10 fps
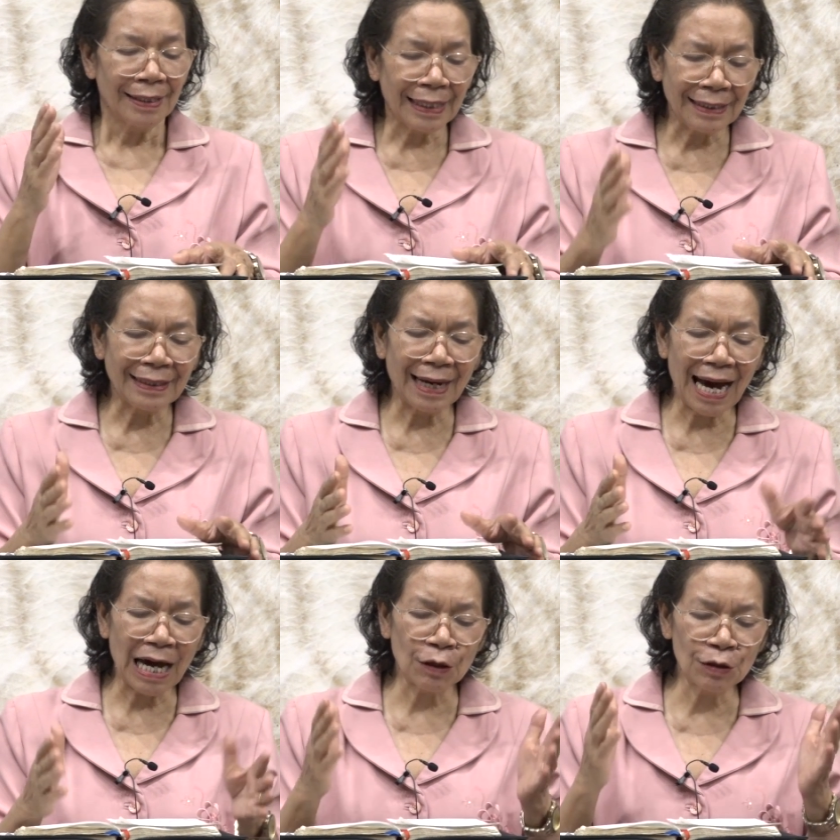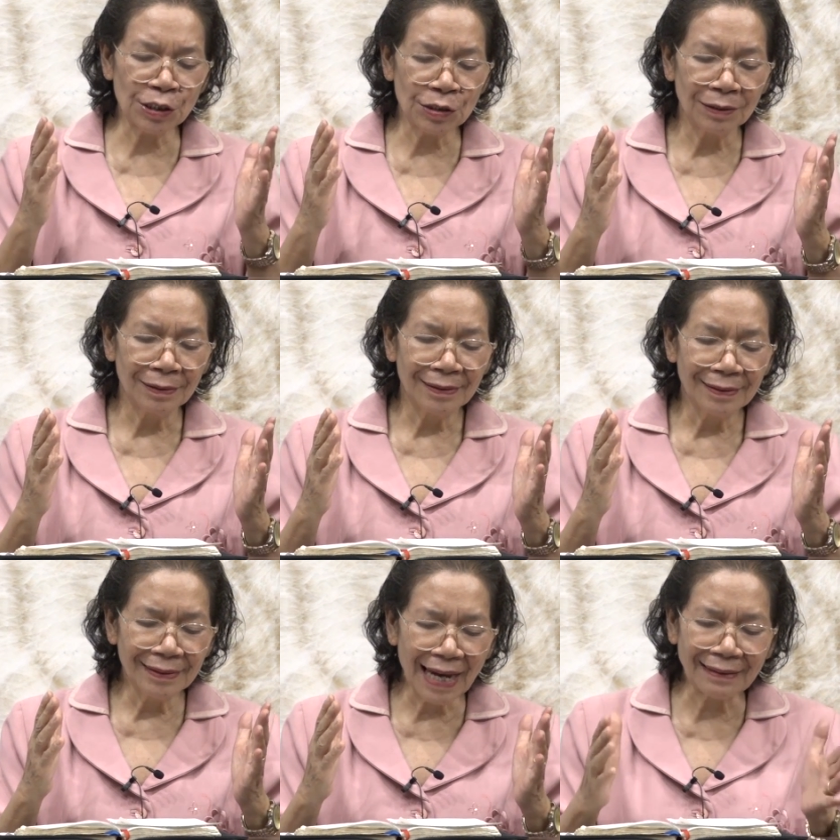Kita harus
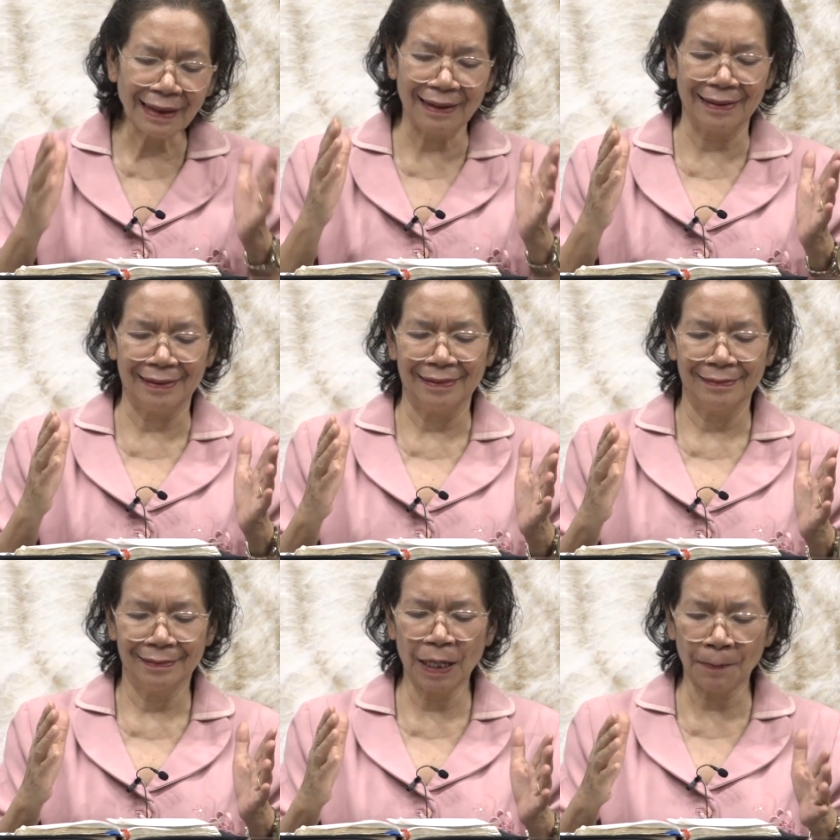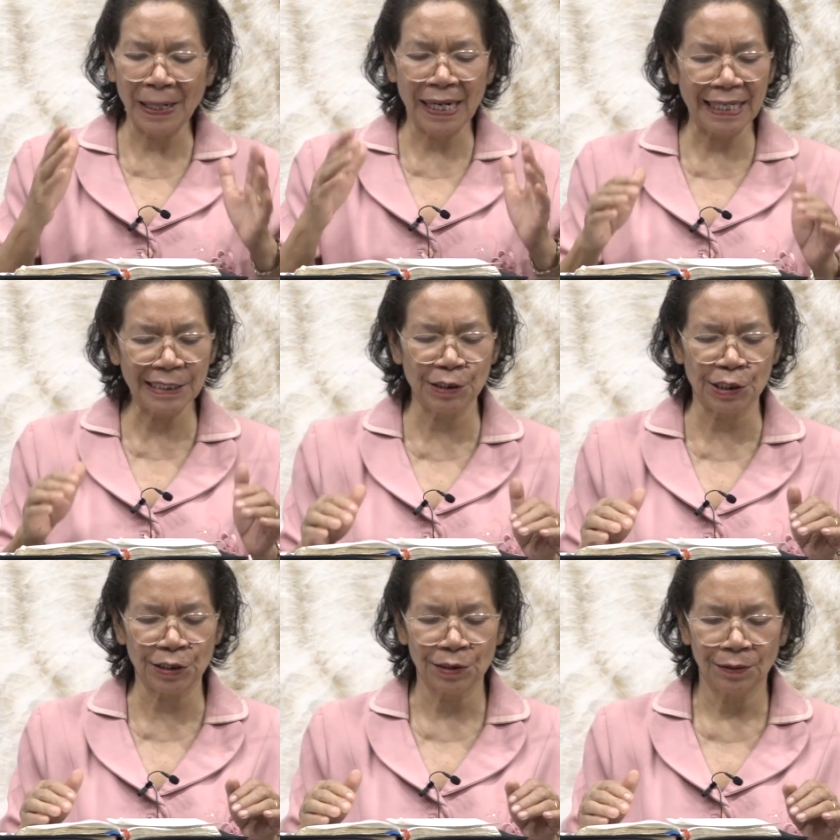datang kepada
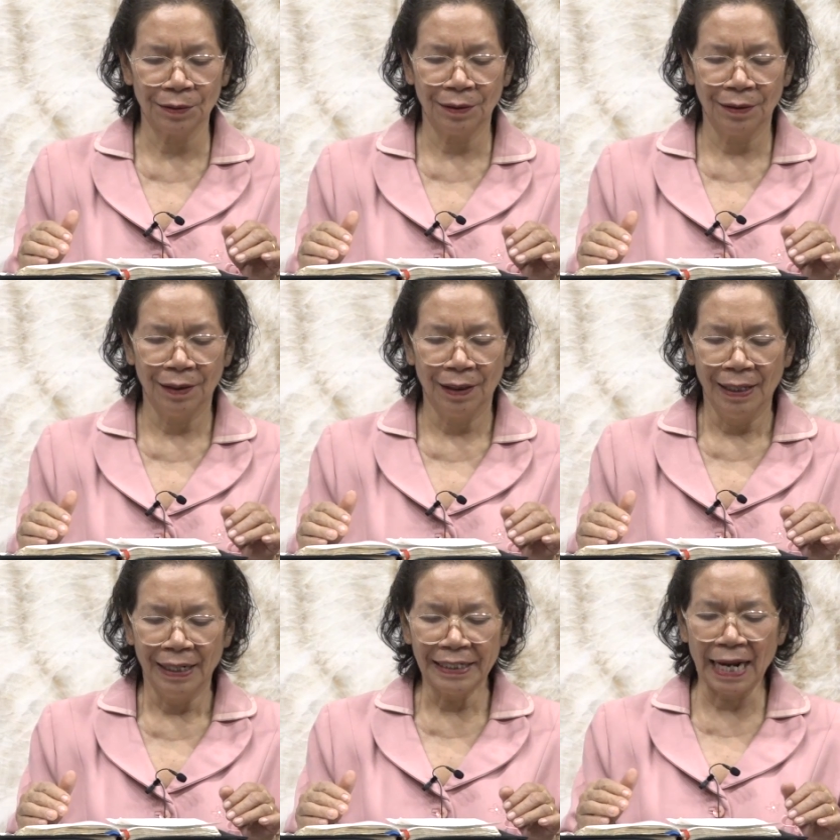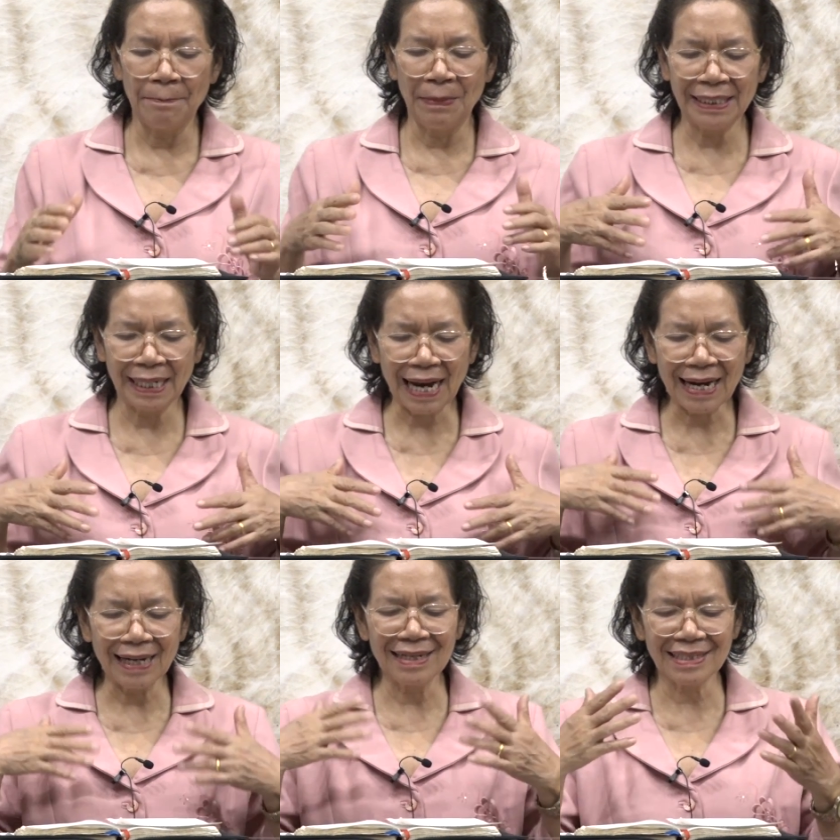Yesus dan
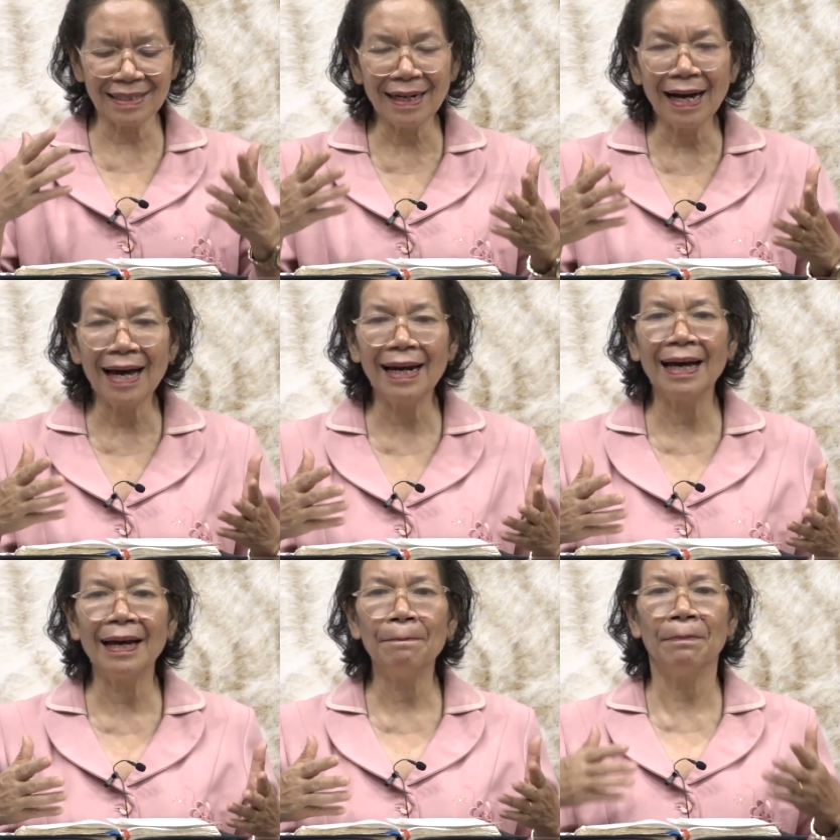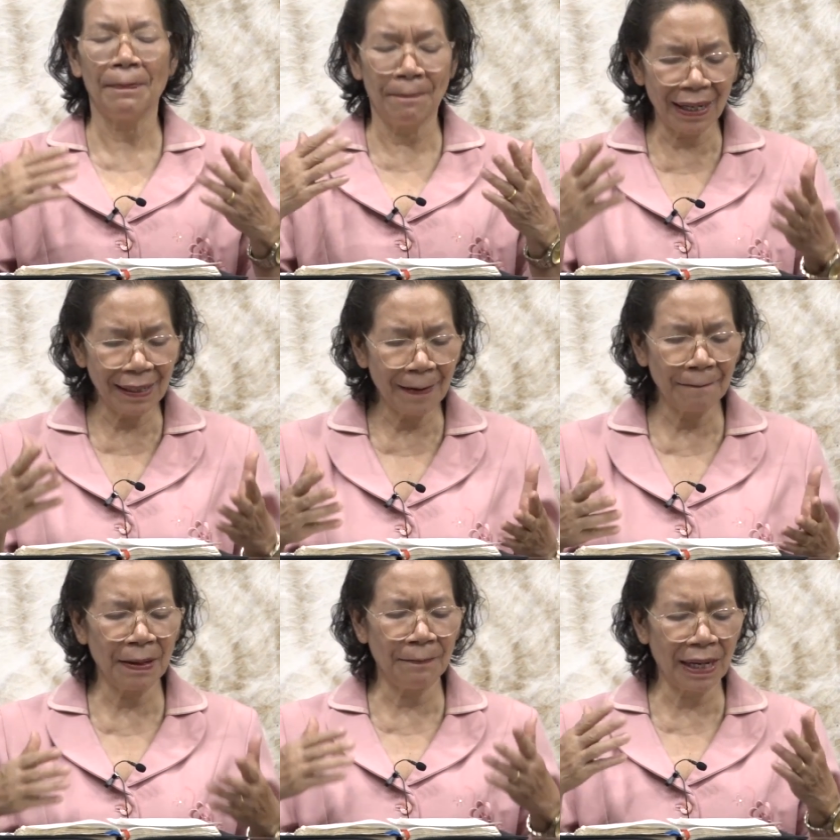menyerahkan segala
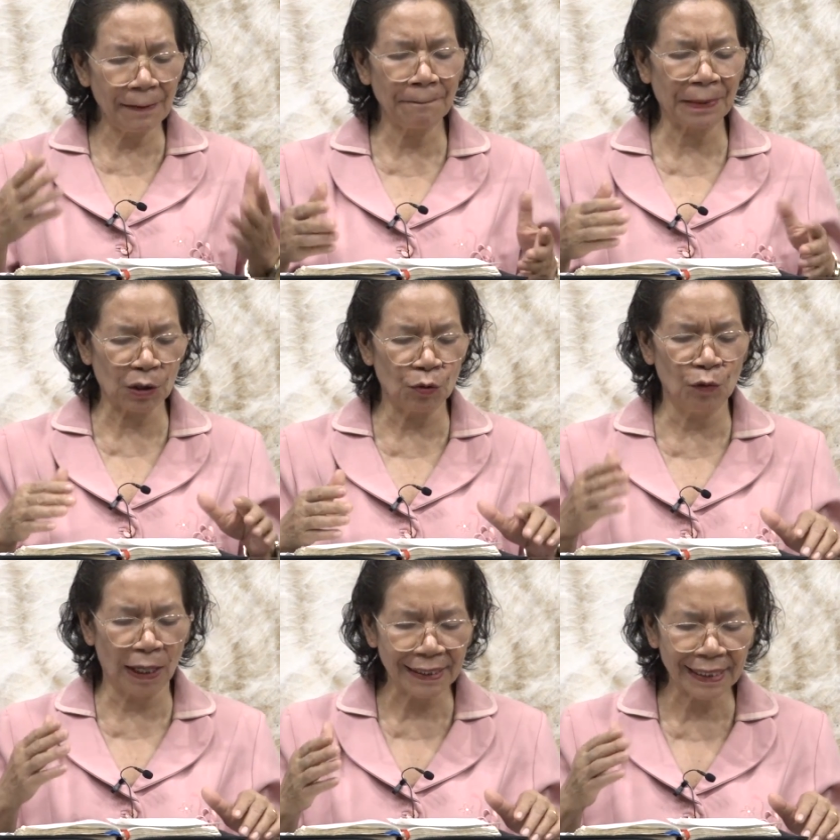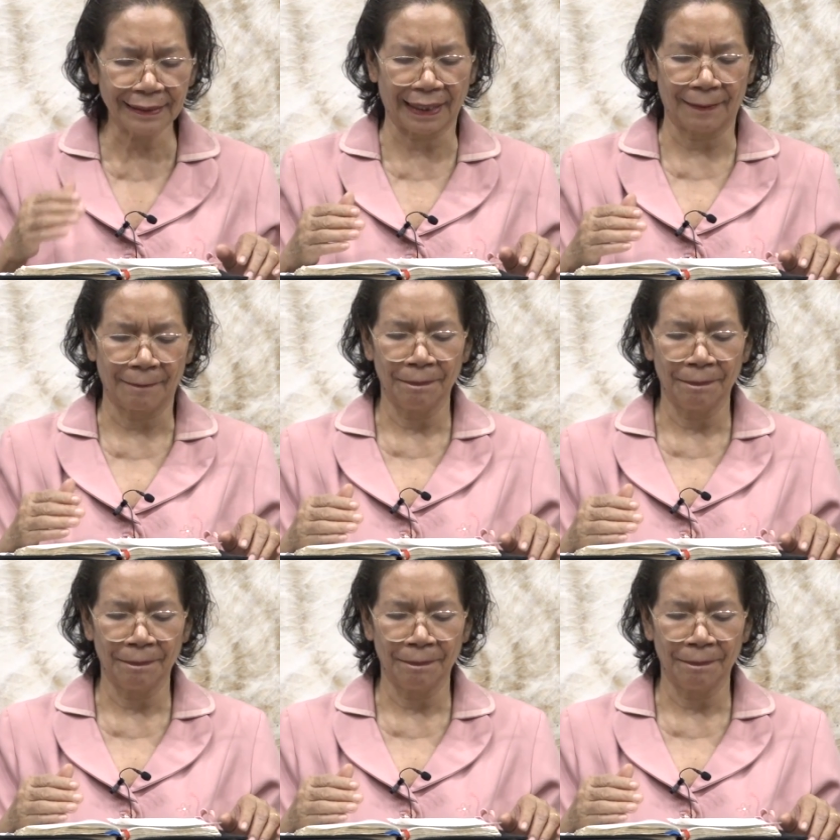beban-beban pergumulan kita.